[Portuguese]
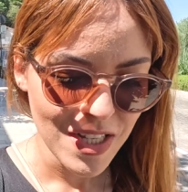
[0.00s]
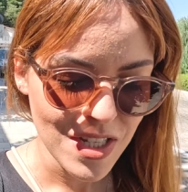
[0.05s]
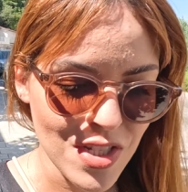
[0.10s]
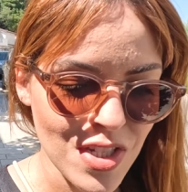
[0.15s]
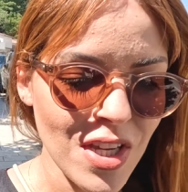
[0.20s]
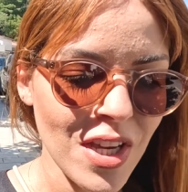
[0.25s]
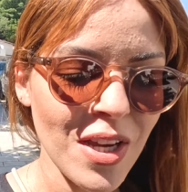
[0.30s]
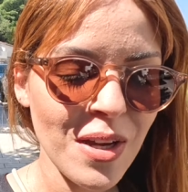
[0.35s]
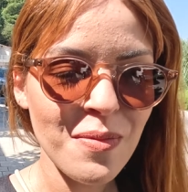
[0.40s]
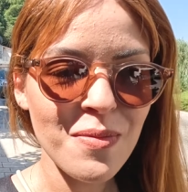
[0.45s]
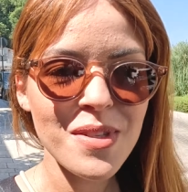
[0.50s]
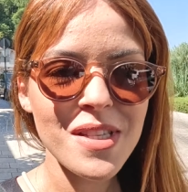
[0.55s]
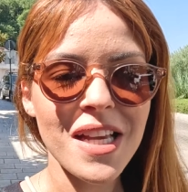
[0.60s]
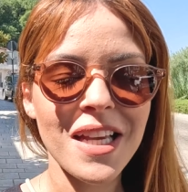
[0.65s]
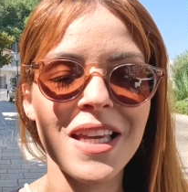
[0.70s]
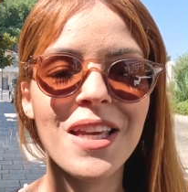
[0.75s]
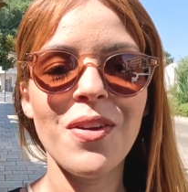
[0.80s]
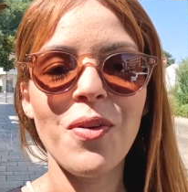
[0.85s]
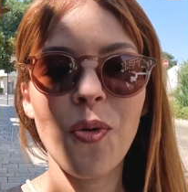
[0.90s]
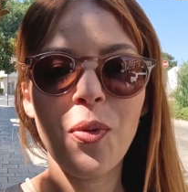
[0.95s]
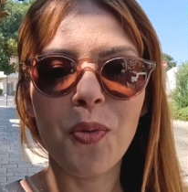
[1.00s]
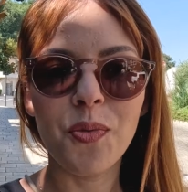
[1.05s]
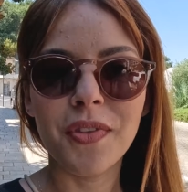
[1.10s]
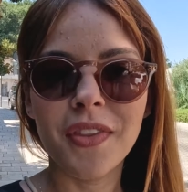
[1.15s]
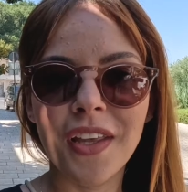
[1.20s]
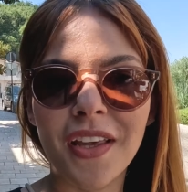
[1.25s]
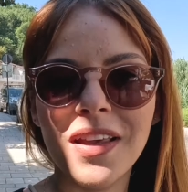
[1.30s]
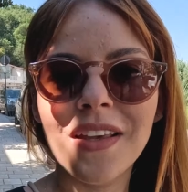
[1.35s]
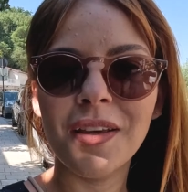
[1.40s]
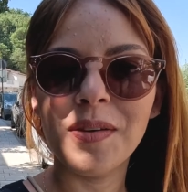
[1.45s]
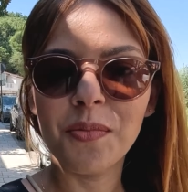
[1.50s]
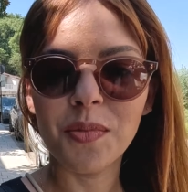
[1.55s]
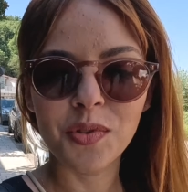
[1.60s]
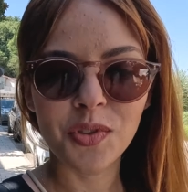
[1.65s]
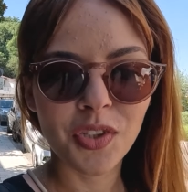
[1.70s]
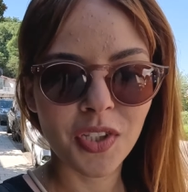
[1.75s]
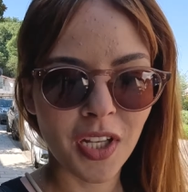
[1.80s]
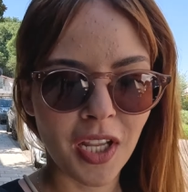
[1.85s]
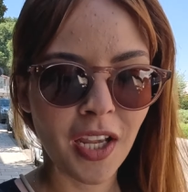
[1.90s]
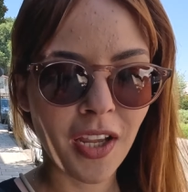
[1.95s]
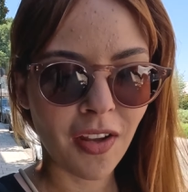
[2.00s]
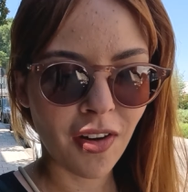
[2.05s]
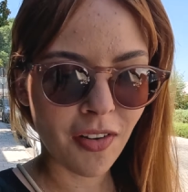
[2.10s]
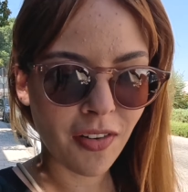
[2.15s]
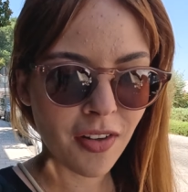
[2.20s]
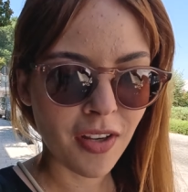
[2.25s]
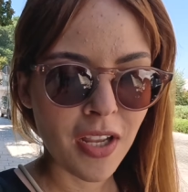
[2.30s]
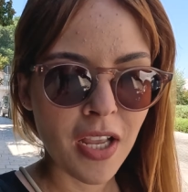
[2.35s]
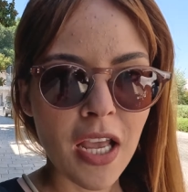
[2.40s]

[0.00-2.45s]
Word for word: Chegamos aqui ontem em Montenegro.